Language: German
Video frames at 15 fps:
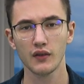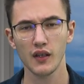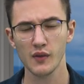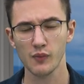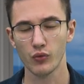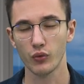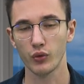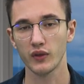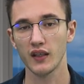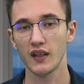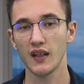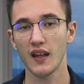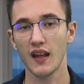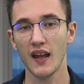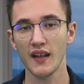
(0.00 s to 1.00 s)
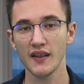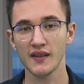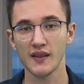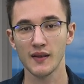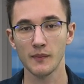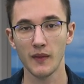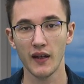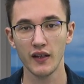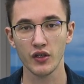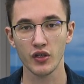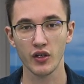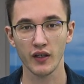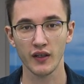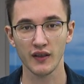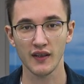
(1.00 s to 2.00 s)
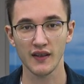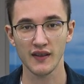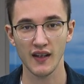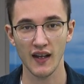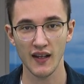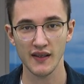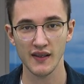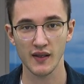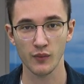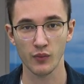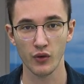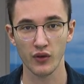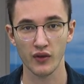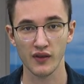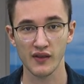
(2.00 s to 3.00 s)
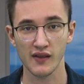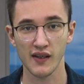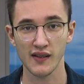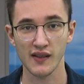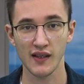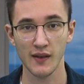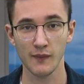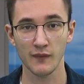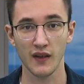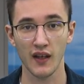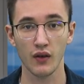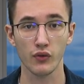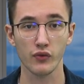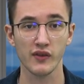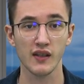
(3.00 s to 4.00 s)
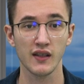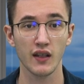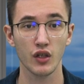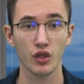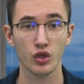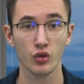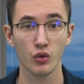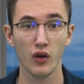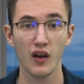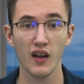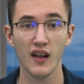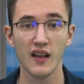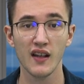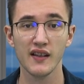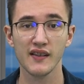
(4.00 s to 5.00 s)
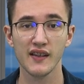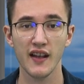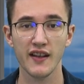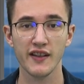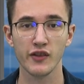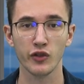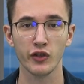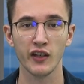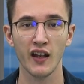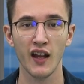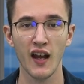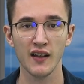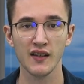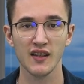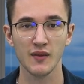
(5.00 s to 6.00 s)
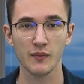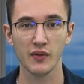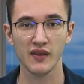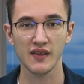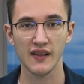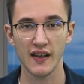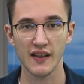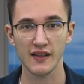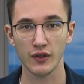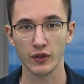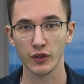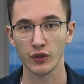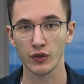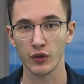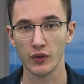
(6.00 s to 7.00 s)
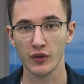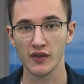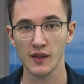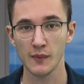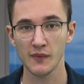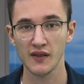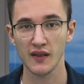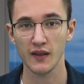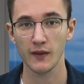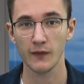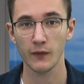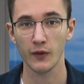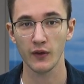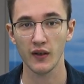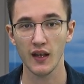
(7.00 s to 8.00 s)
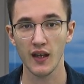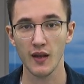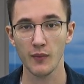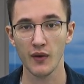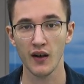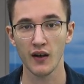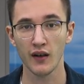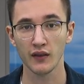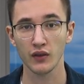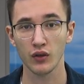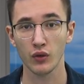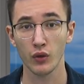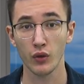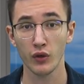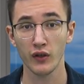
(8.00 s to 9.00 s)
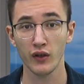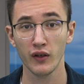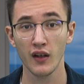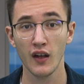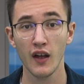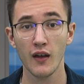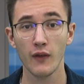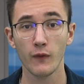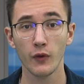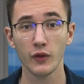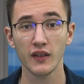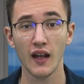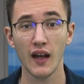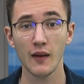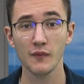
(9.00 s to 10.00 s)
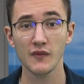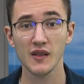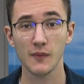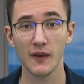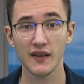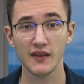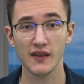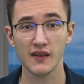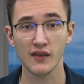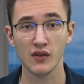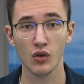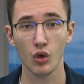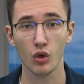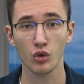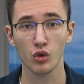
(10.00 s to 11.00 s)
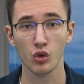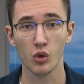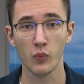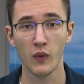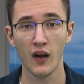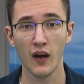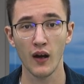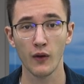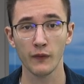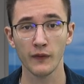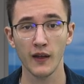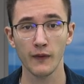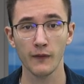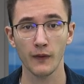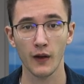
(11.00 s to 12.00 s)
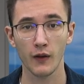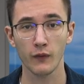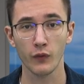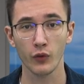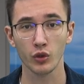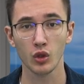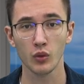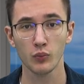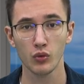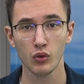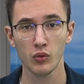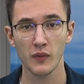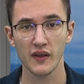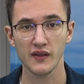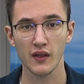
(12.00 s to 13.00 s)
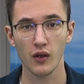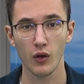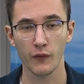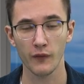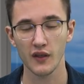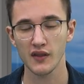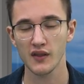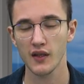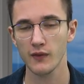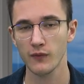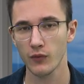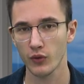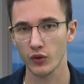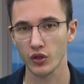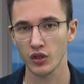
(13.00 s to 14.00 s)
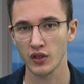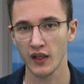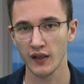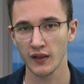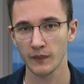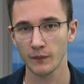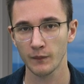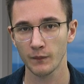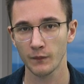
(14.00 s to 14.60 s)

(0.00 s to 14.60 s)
Das Buch Die erste Managerin des Erzgebirges, das Leben der Rosina Schnurr 1618 bis 1679 von Eberhard Görner wird am 20. Oktober auf der Frankfurter Buchmesse offiziell vorgestellt.